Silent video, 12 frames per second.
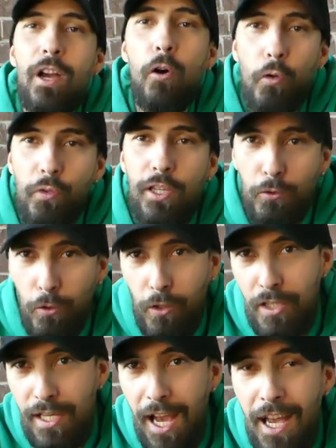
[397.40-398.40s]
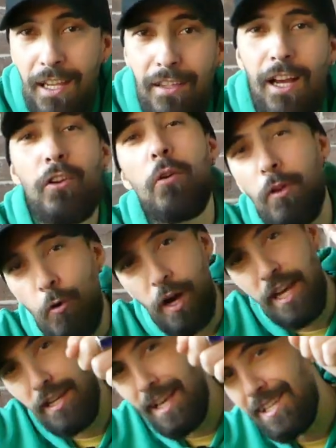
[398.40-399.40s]
wir auch wieder dort sein. Da kommt auch
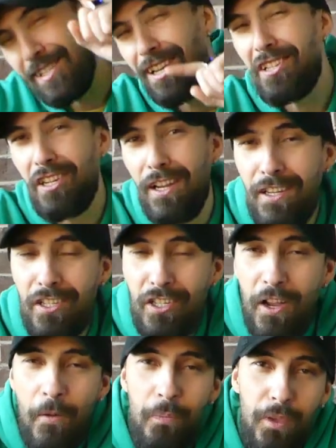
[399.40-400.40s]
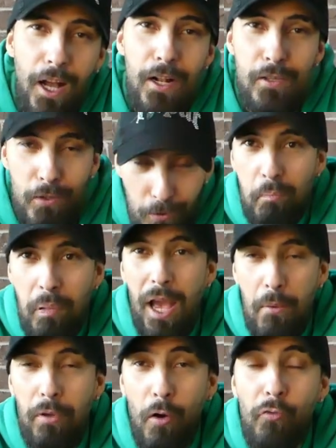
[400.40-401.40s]
ein extra Challenge. Also
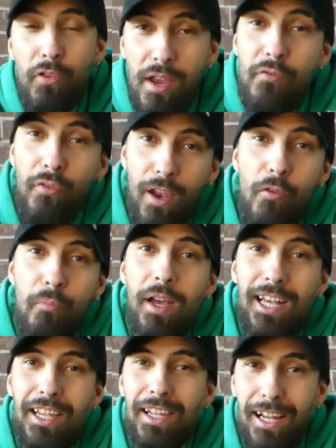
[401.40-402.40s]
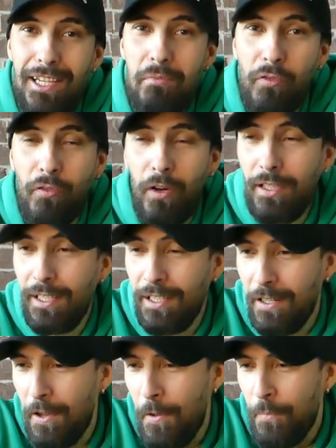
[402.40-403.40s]
bleibt auf jeden Fall auf meinem Kanal, liebe Freunde
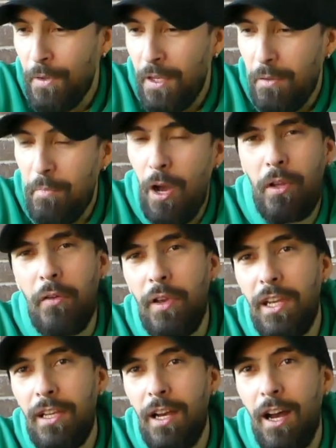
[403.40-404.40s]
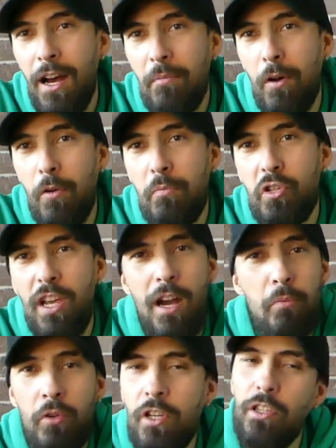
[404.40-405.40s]
mehr oder weniger, haben auch mich
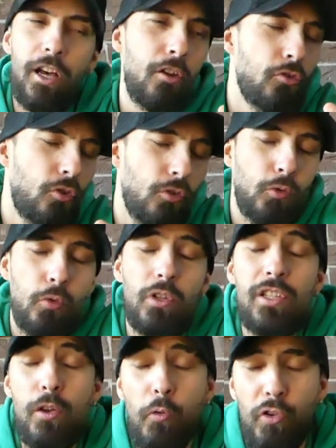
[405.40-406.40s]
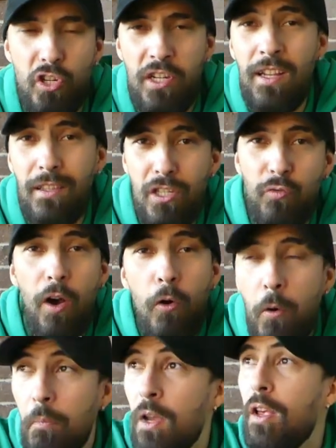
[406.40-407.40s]
abonniert, alles schön und gut, ist auch verständlich,
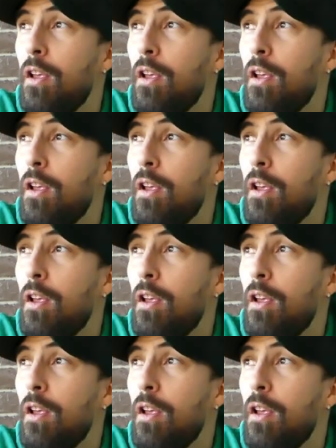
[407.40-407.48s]
warum.